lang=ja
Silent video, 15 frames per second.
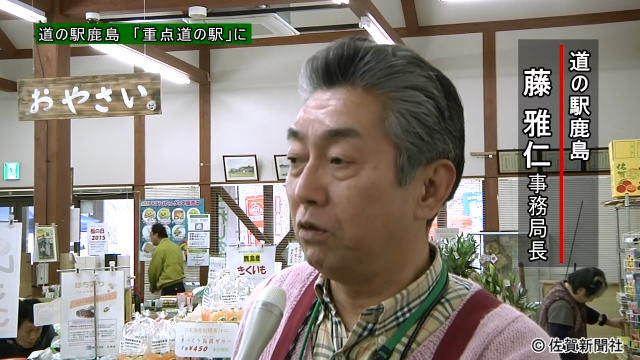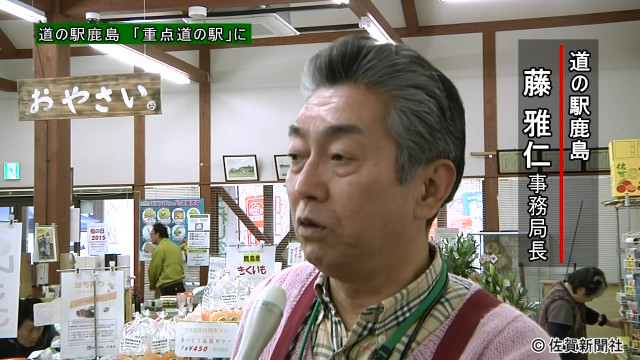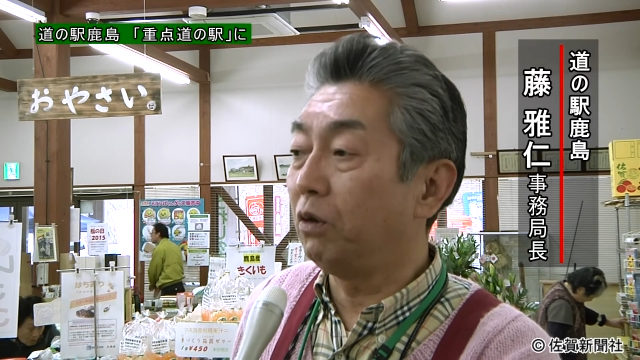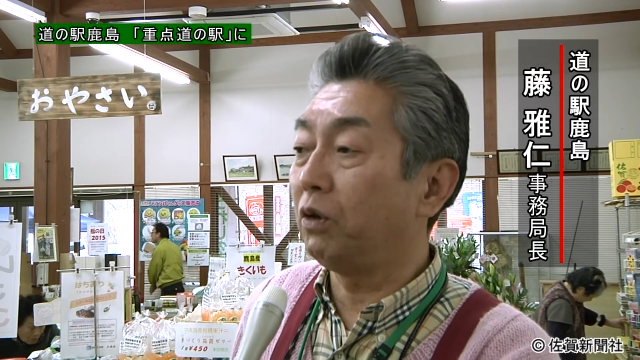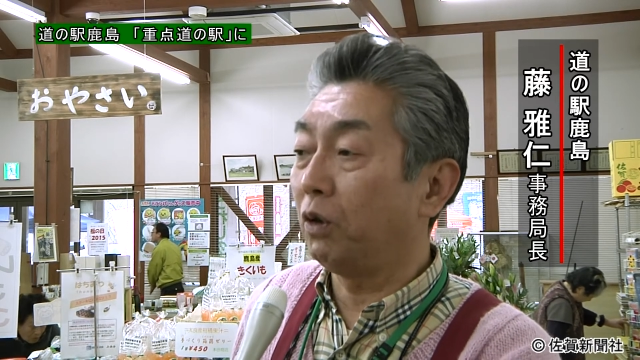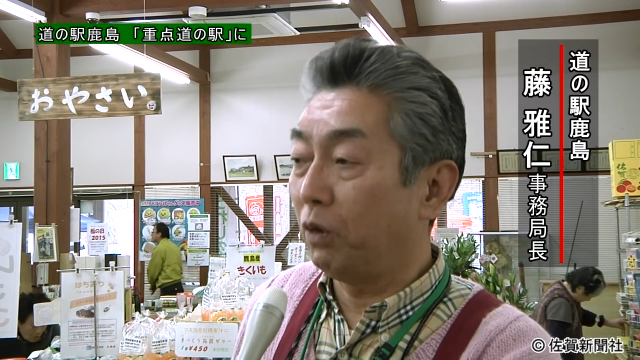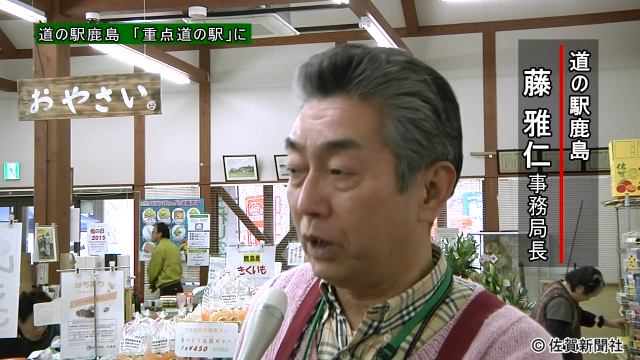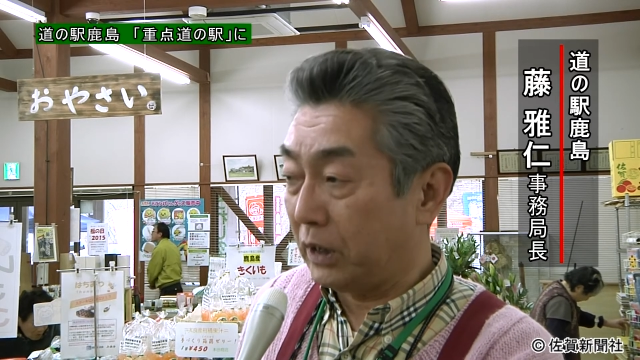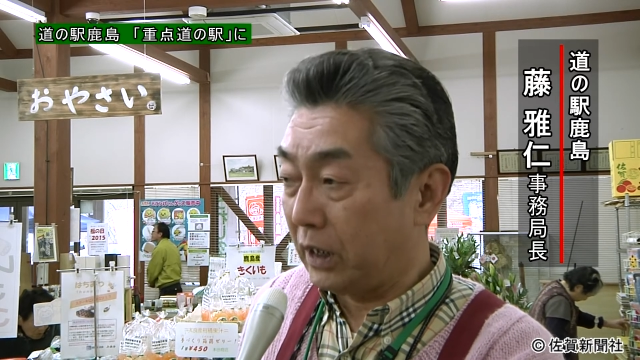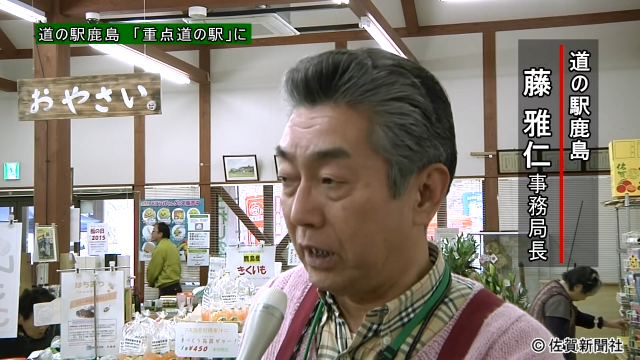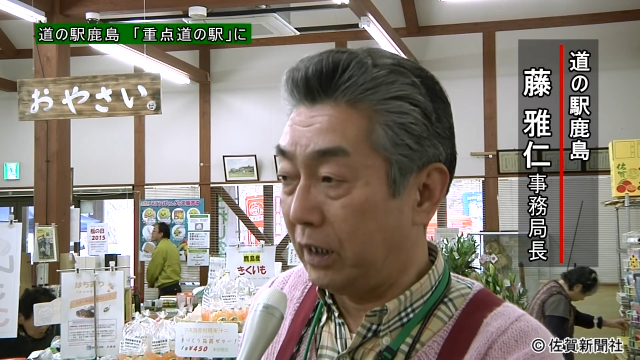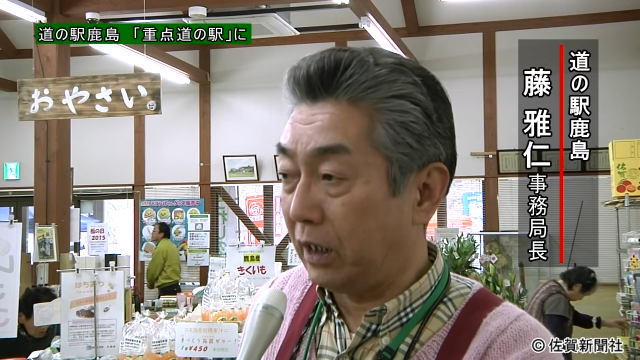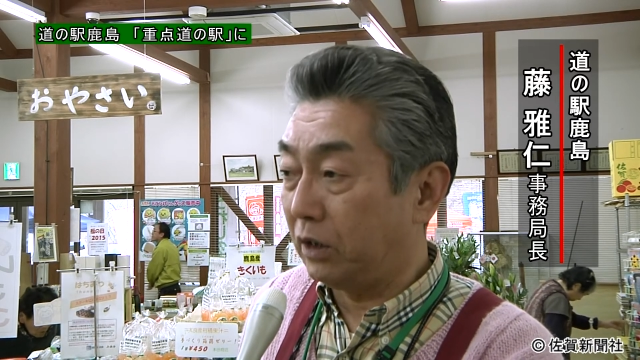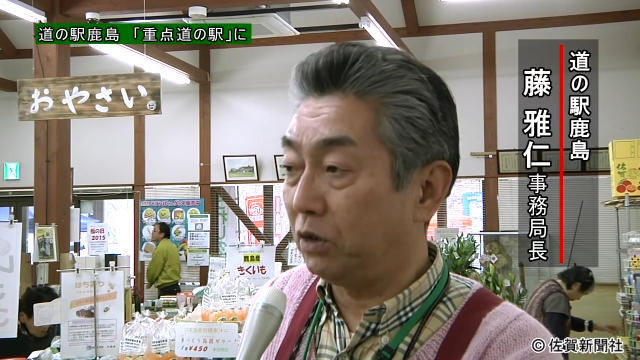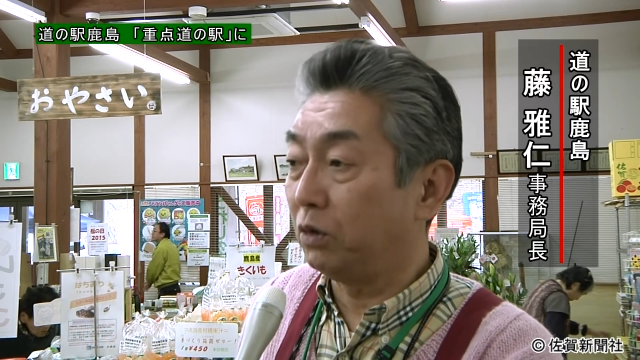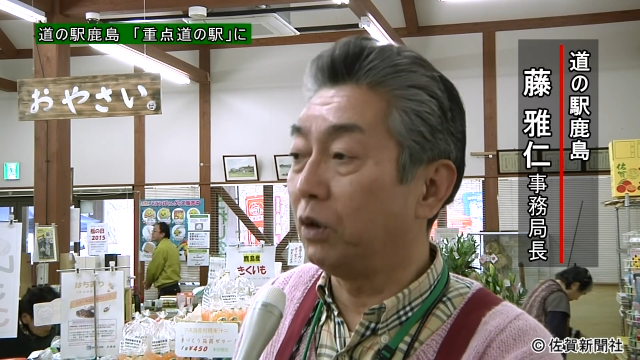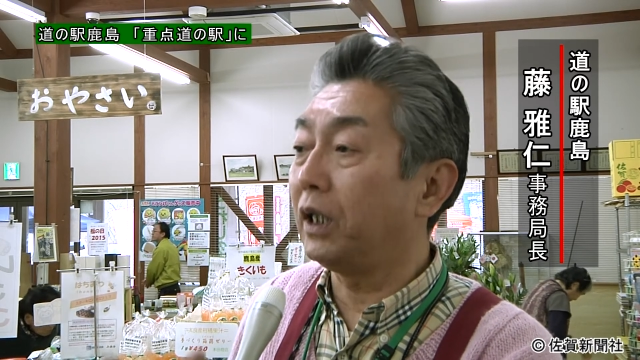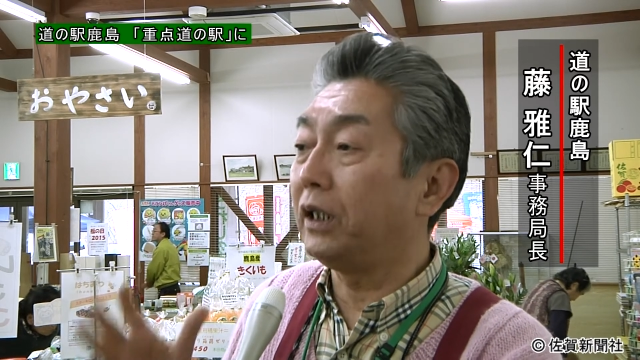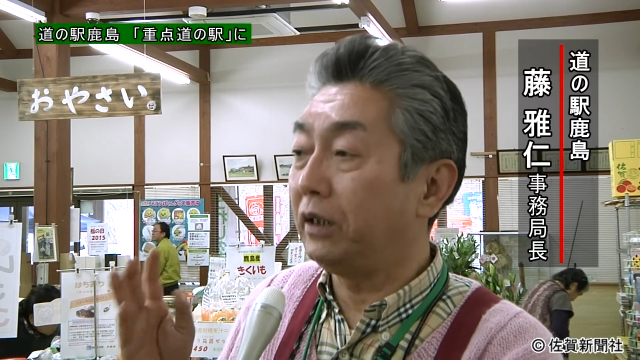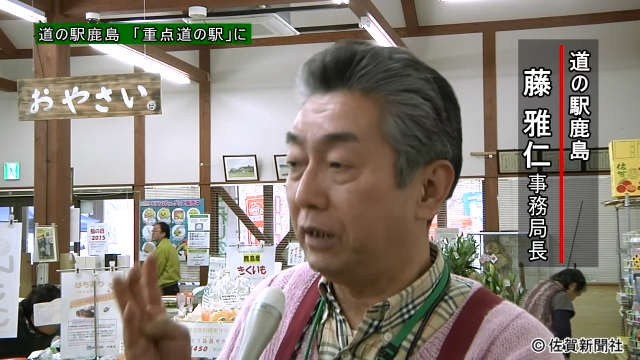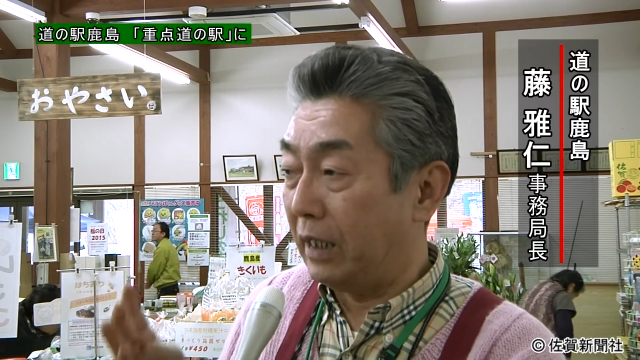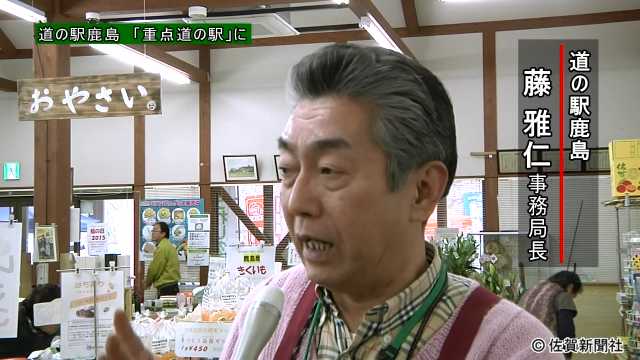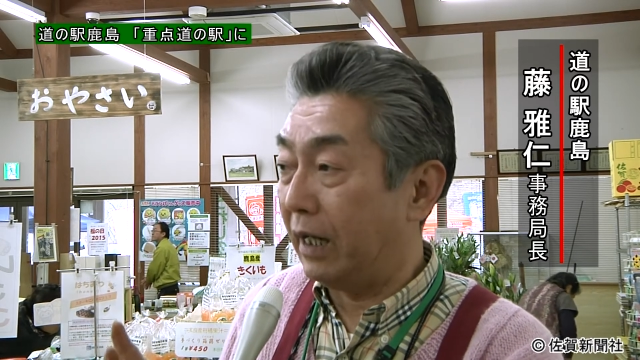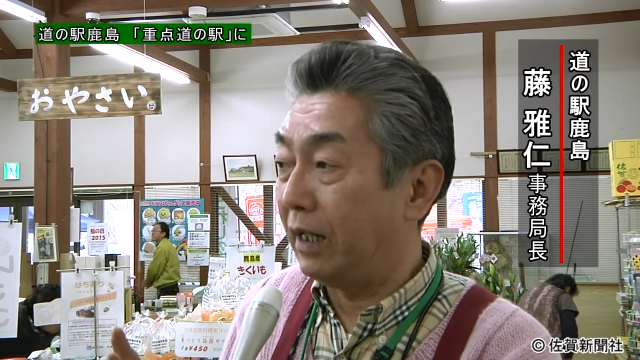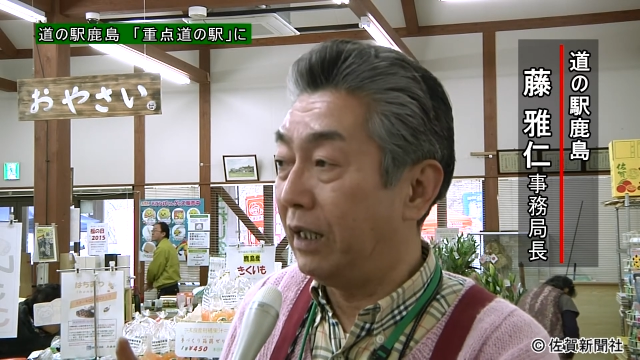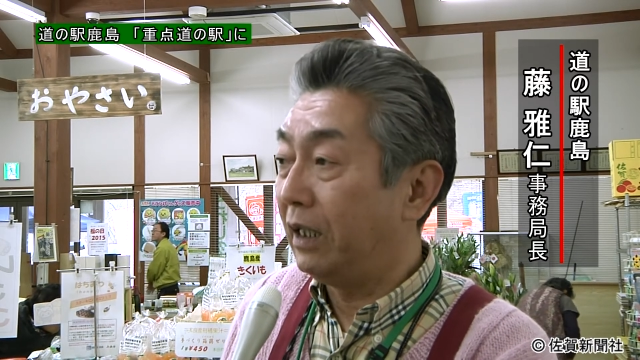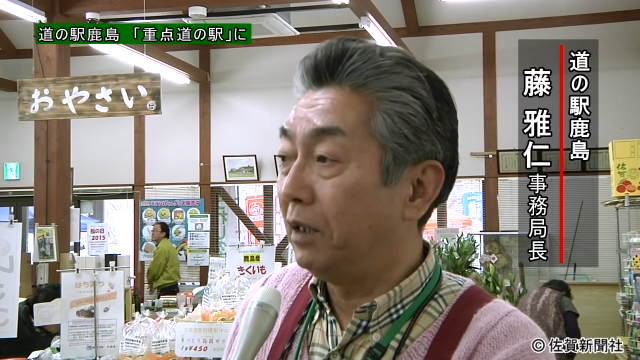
のを評価されたっていうのが1点